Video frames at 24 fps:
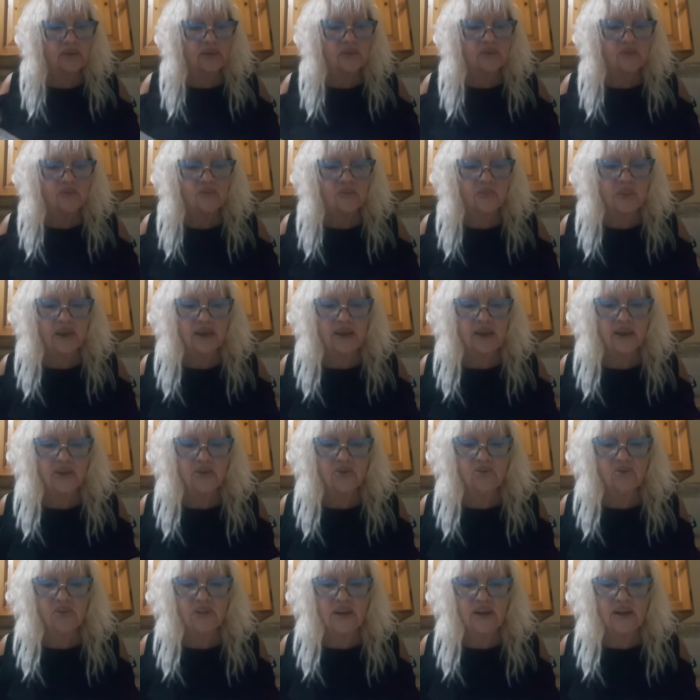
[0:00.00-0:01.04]

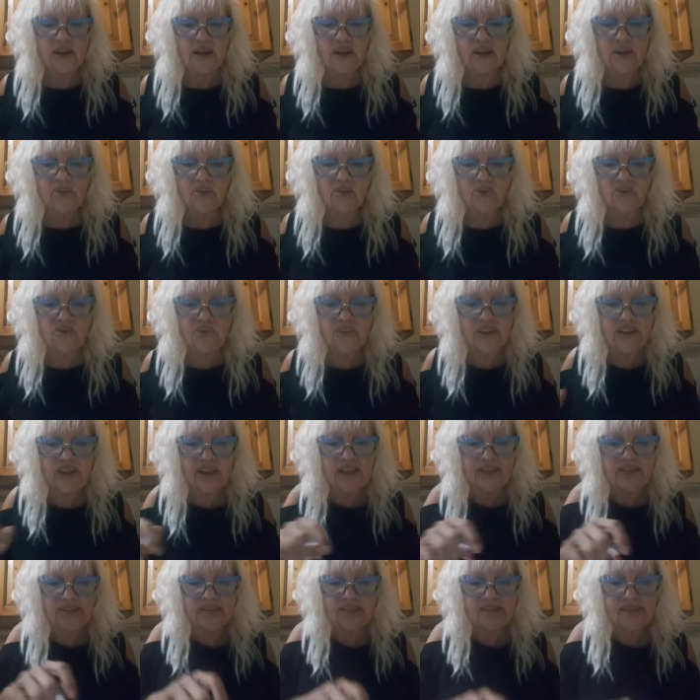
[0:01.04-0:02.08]
Spiegano dalla
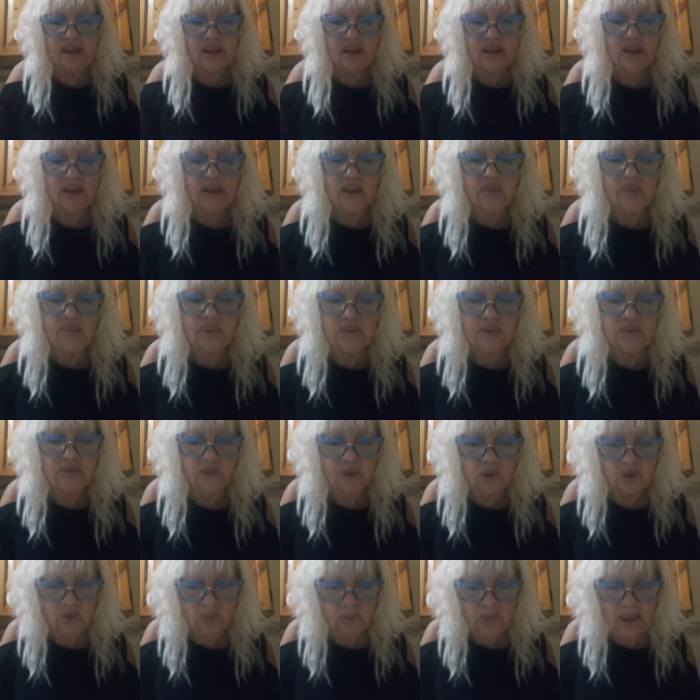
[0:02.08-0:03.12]
conferenza
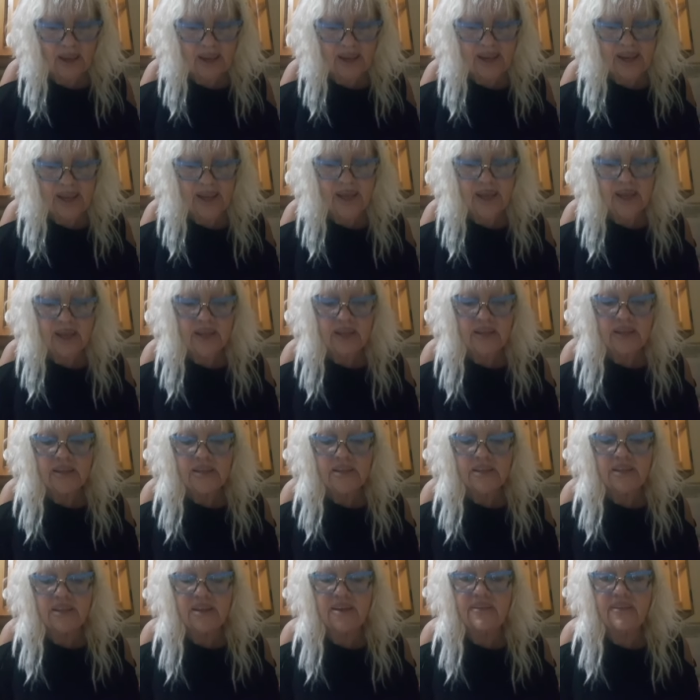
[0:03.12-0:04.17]
episcopale
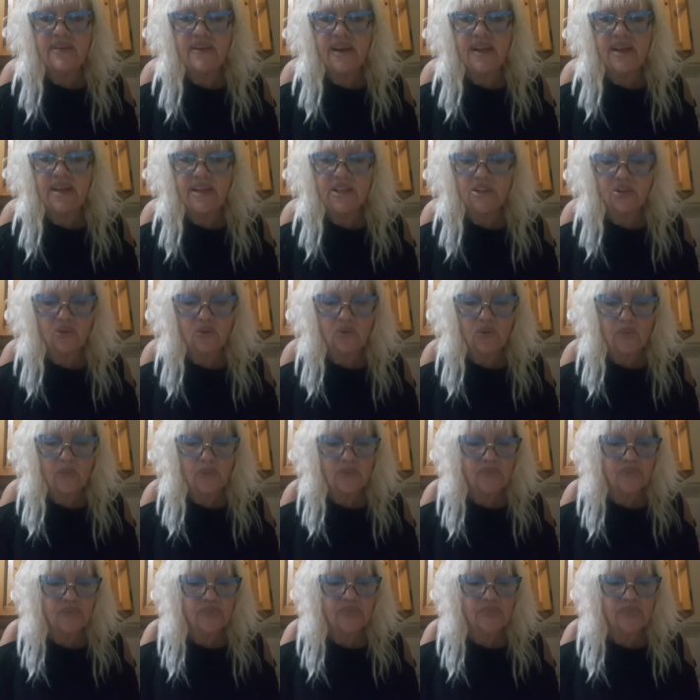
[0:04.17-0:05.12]
Triveneto